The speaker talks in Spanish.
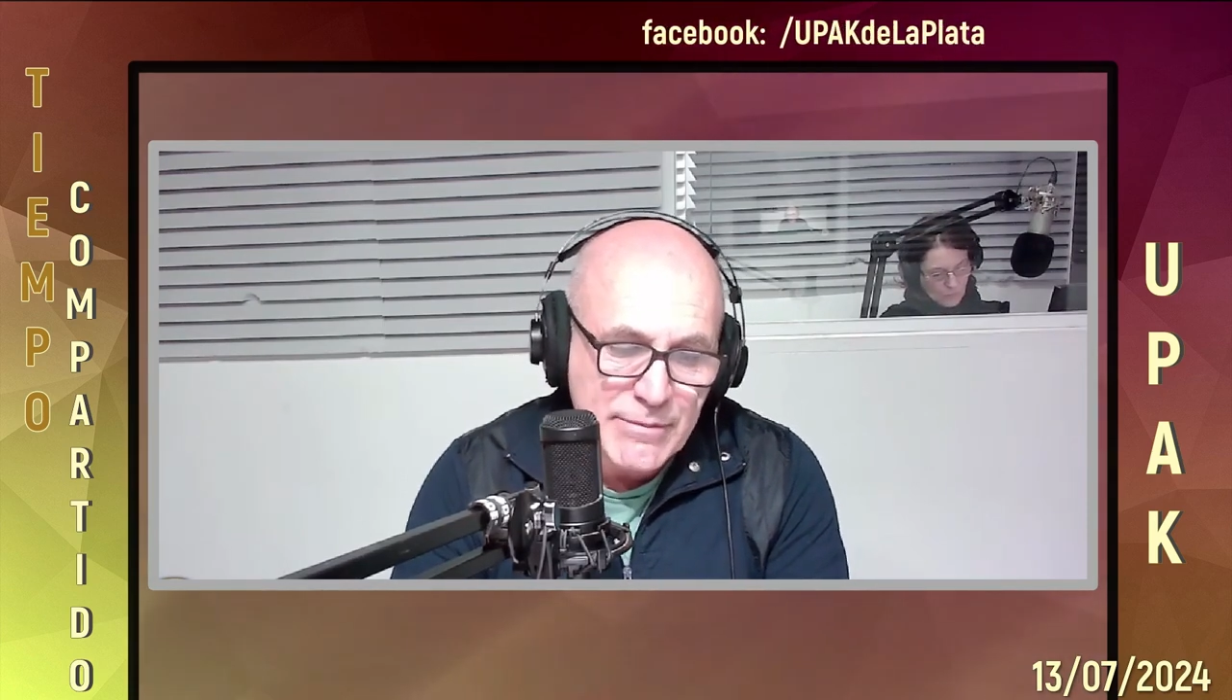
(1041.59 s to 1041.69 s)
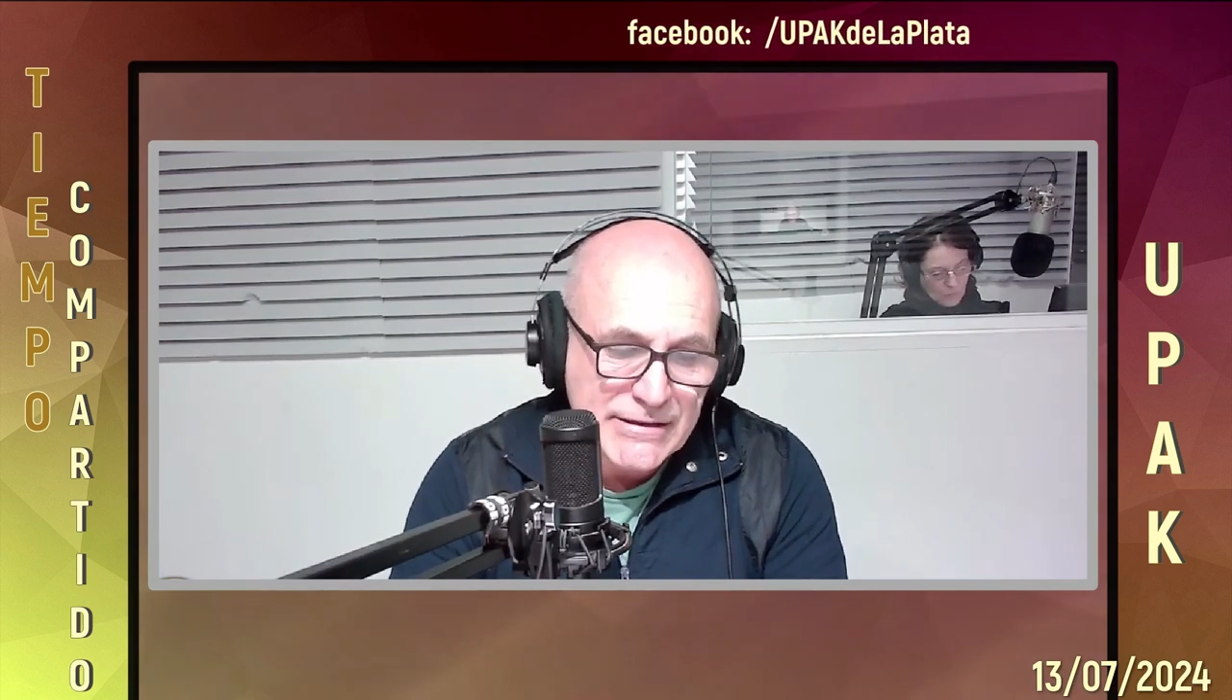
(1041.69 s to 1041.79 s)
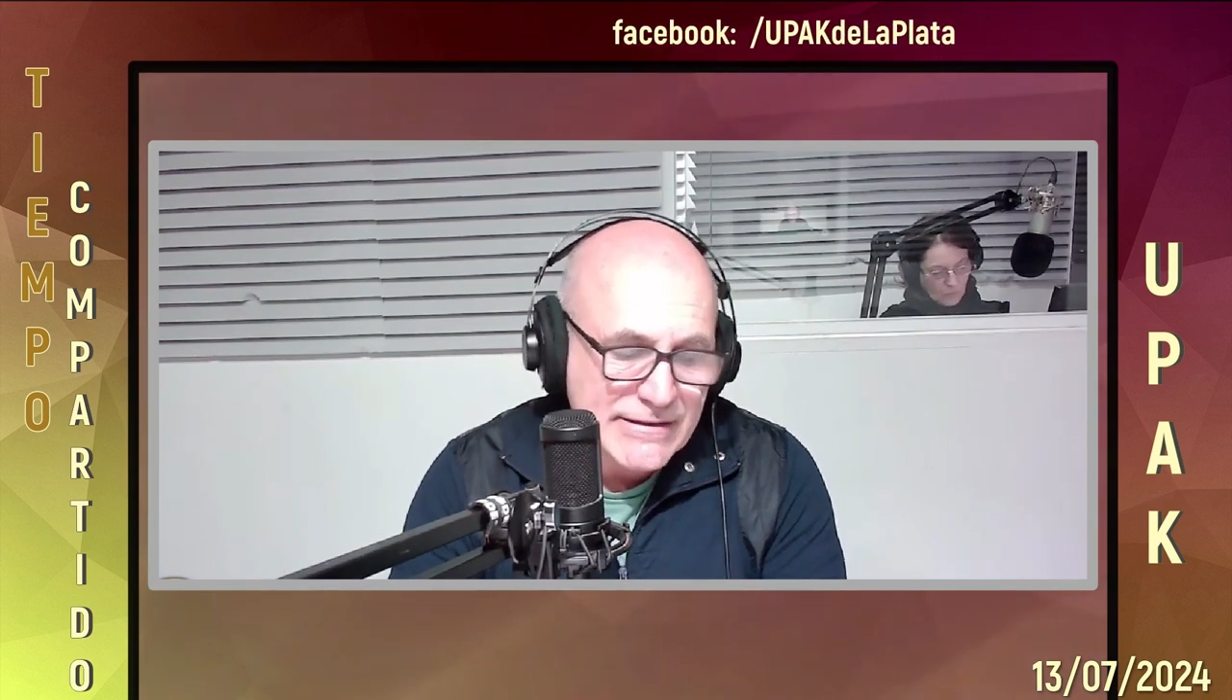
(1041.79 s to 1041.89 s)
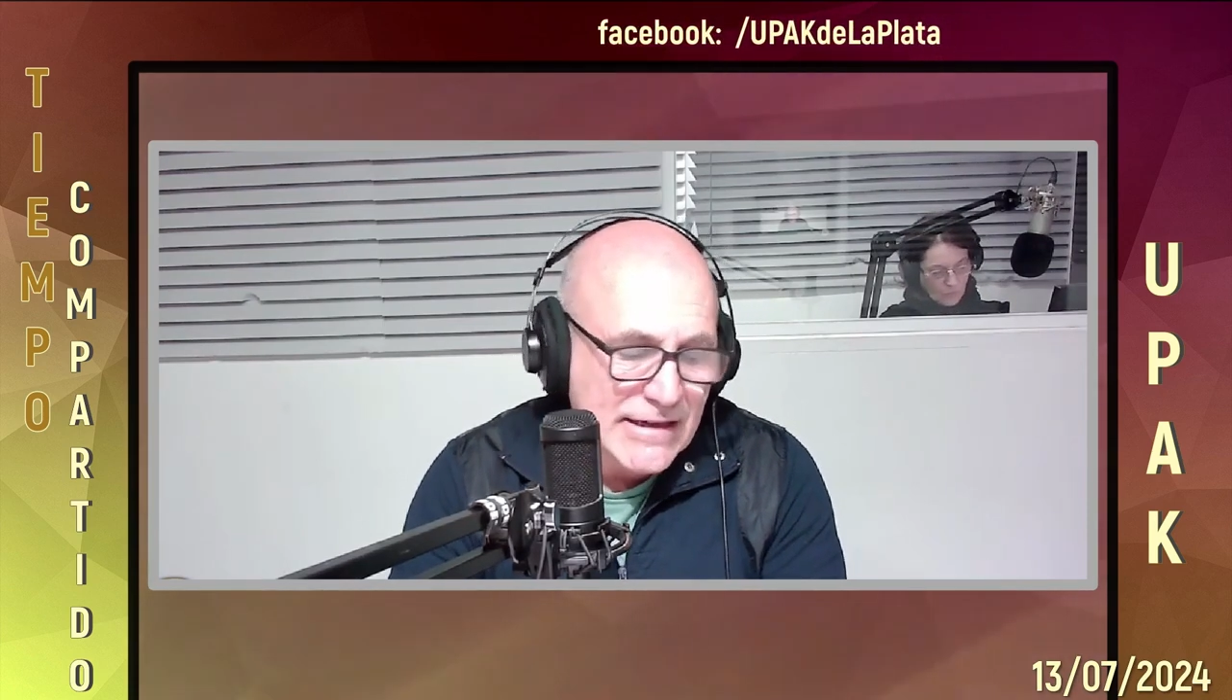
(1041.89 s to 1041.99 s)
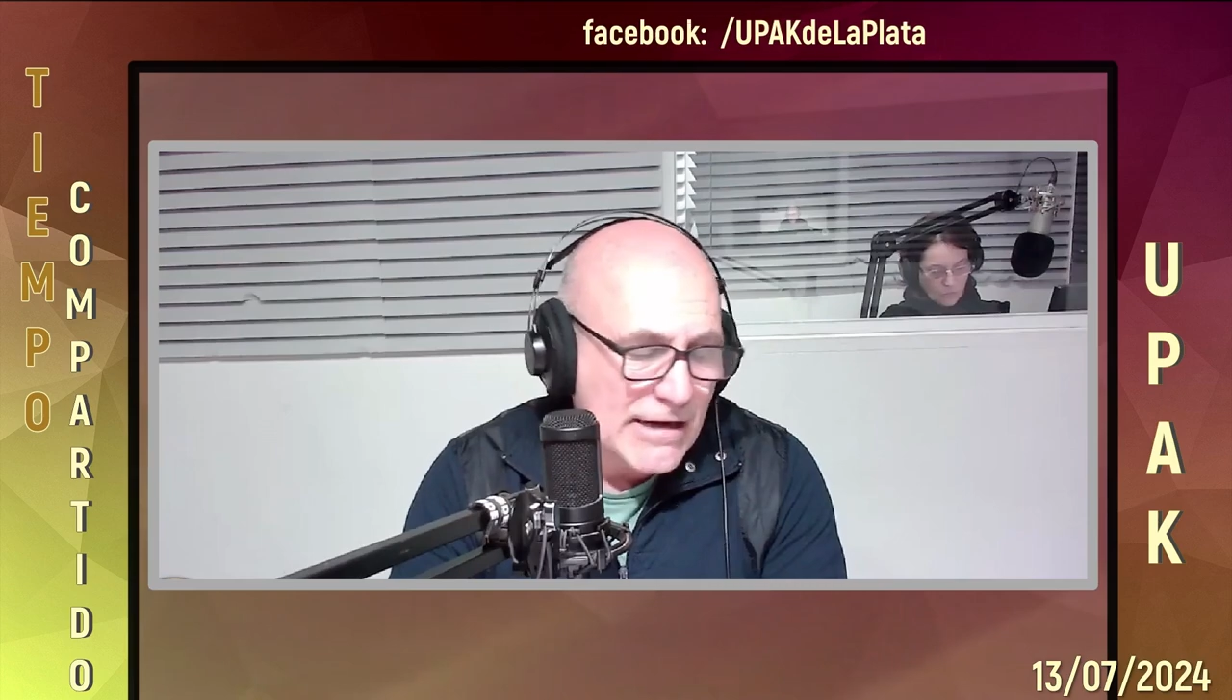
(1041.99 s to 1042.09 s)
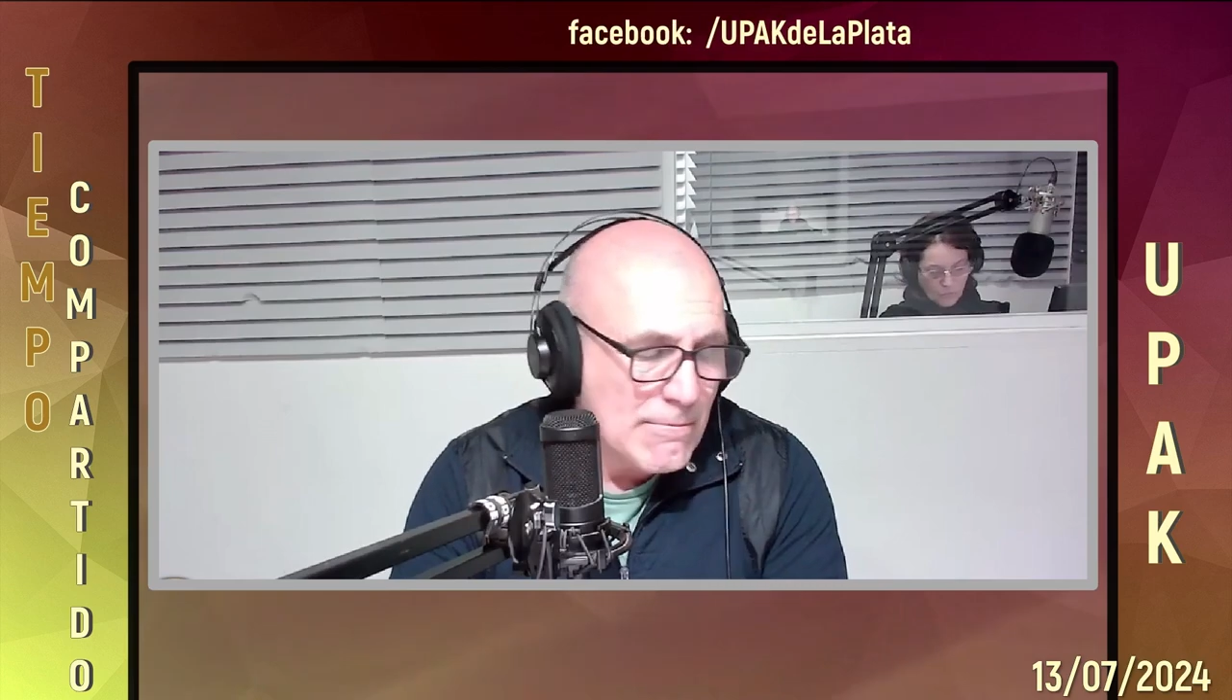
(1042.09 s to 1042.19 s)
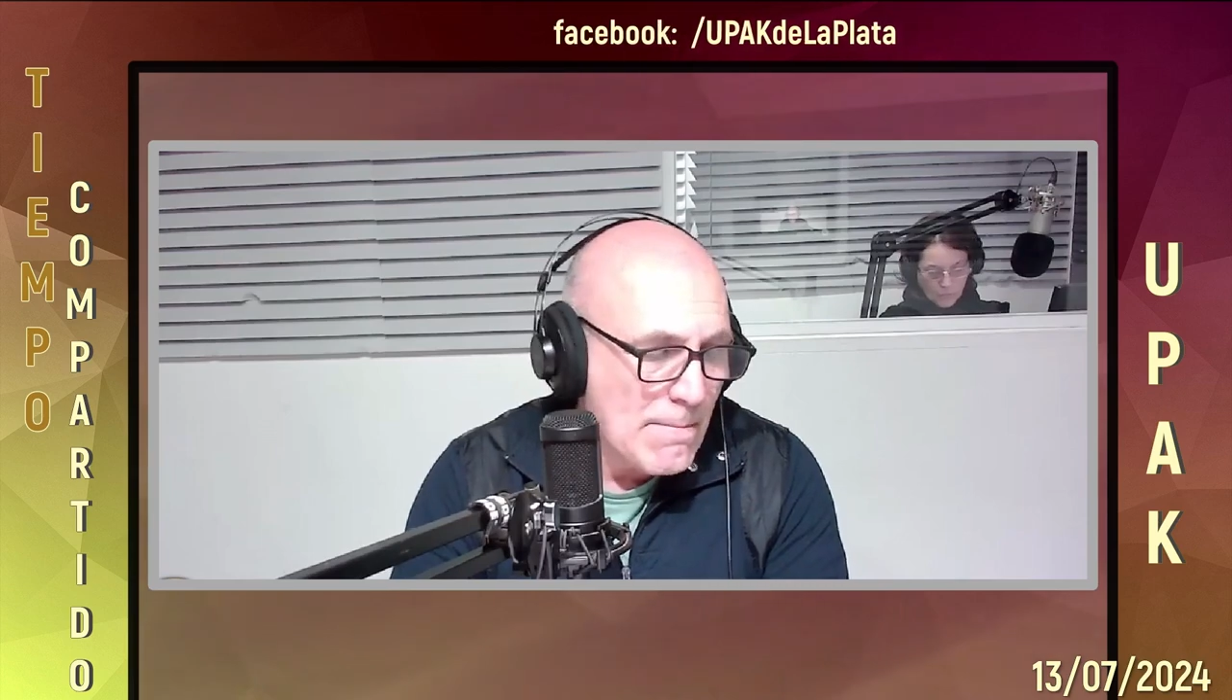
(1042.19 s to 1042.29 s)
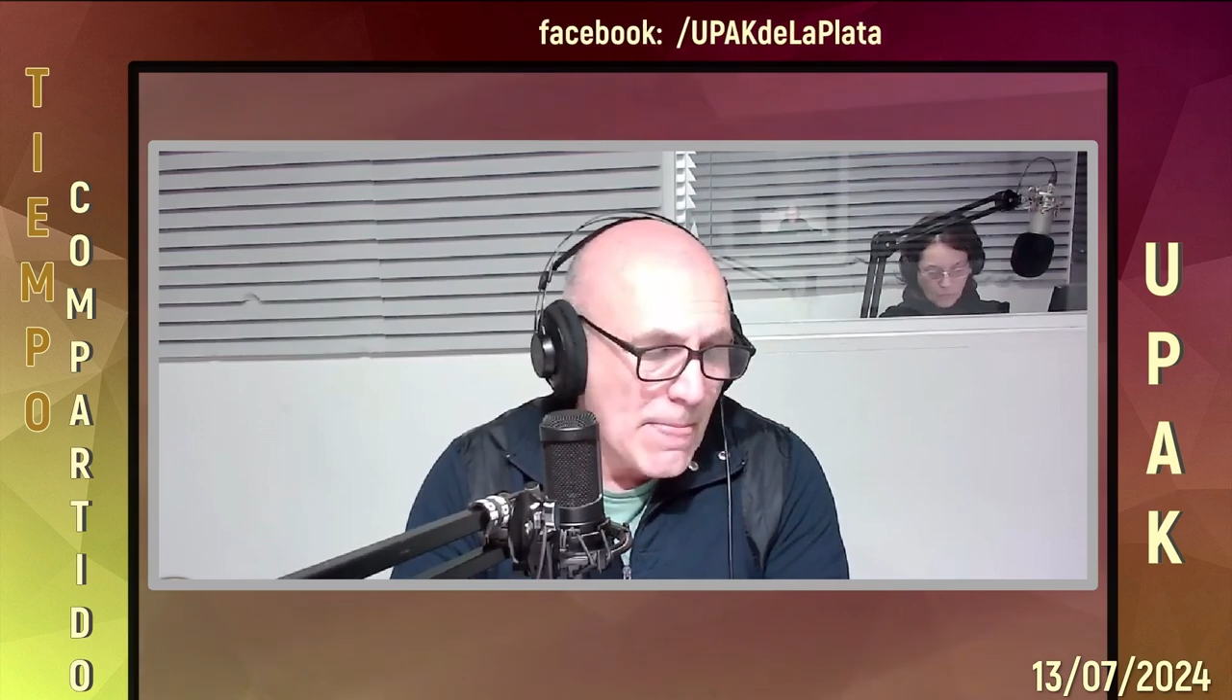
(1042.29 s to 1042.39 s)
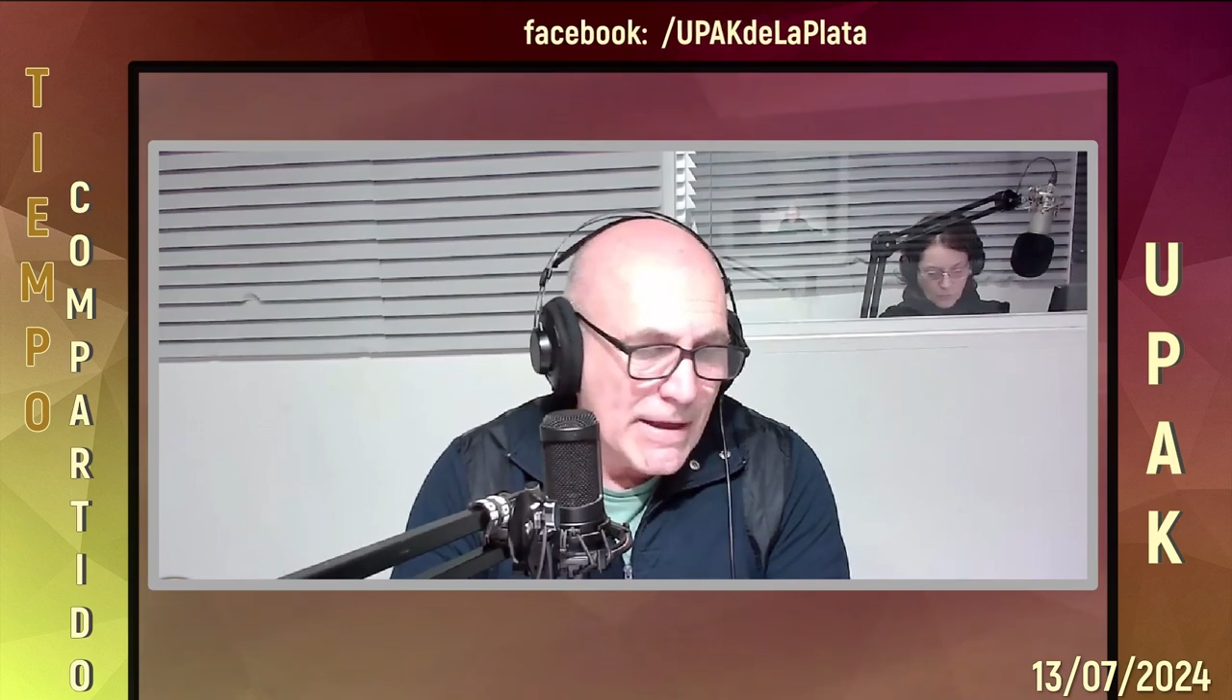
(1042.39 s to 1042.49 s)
pensar